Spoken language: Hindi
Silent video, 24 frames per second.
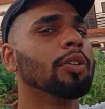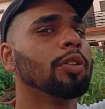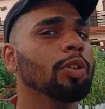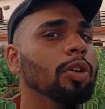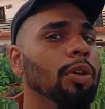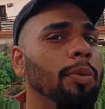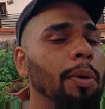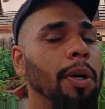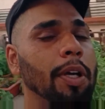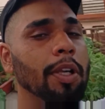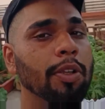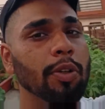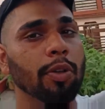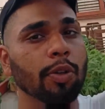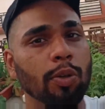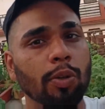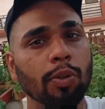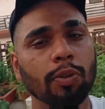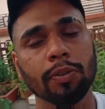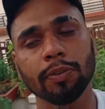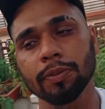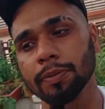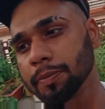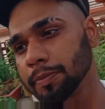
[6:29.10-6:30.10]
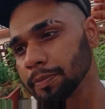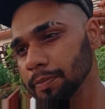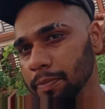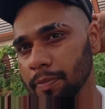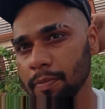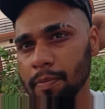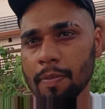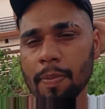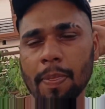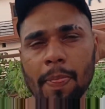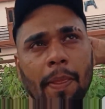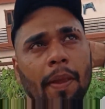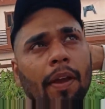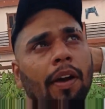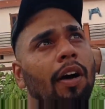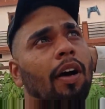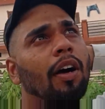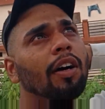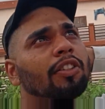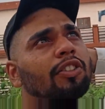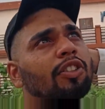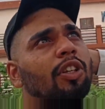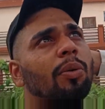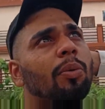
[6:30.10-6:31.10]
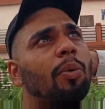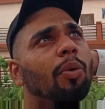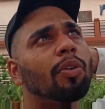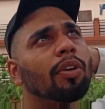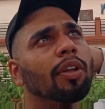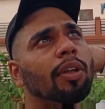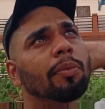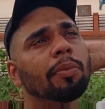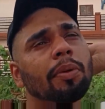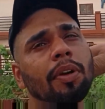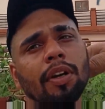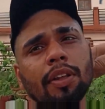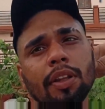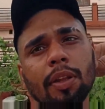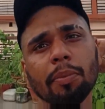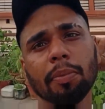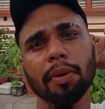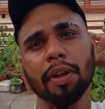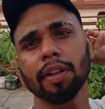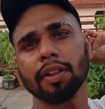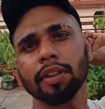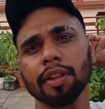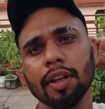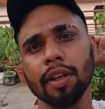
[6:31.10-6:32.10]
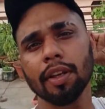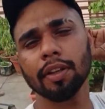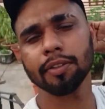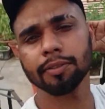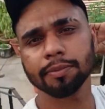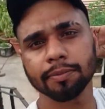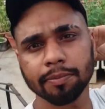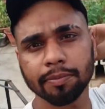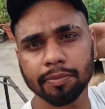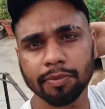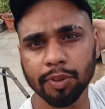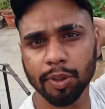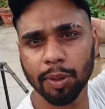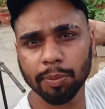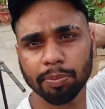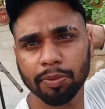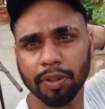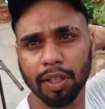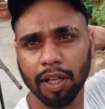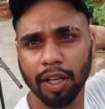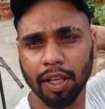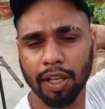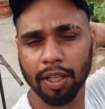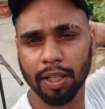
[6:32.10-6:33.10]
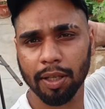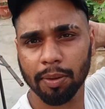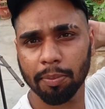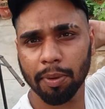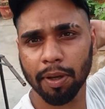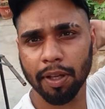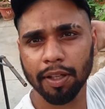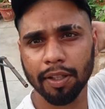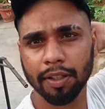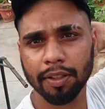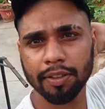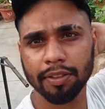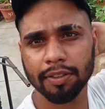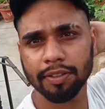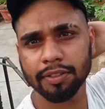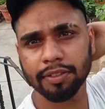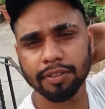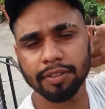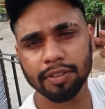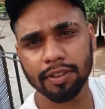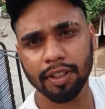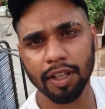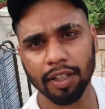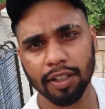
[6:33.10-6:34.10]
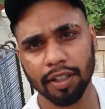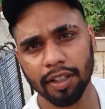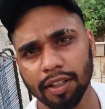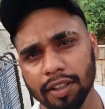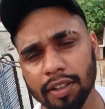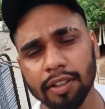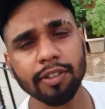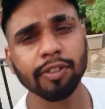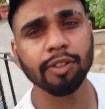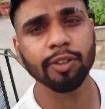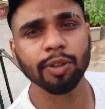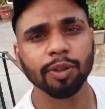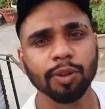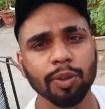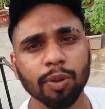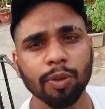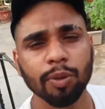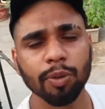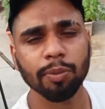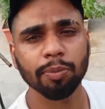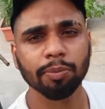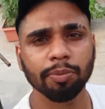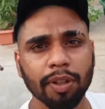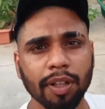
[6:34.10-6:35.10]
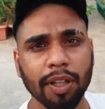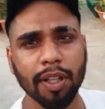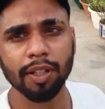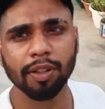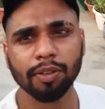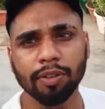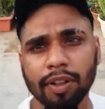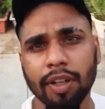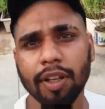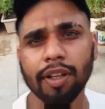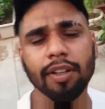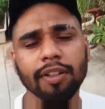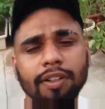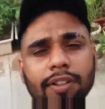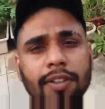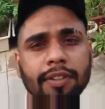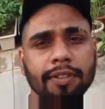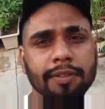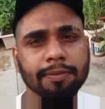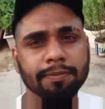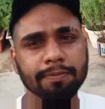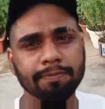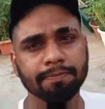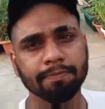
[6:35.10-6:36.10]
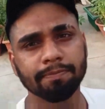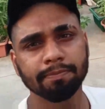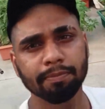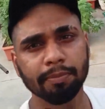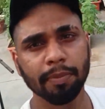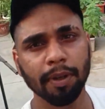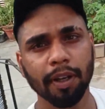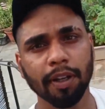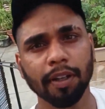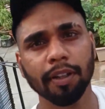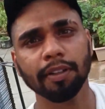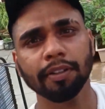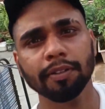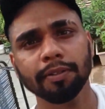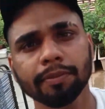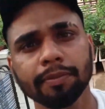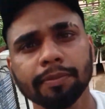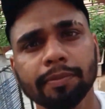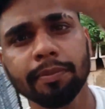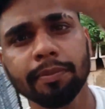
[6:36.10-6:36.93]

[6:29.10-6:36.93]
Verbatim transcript: तो भाइयों आज का लोग ये भी ख़त्म करते हैं जब तक के लिए बाय टाटा सी यू मिलते दोबारा बाय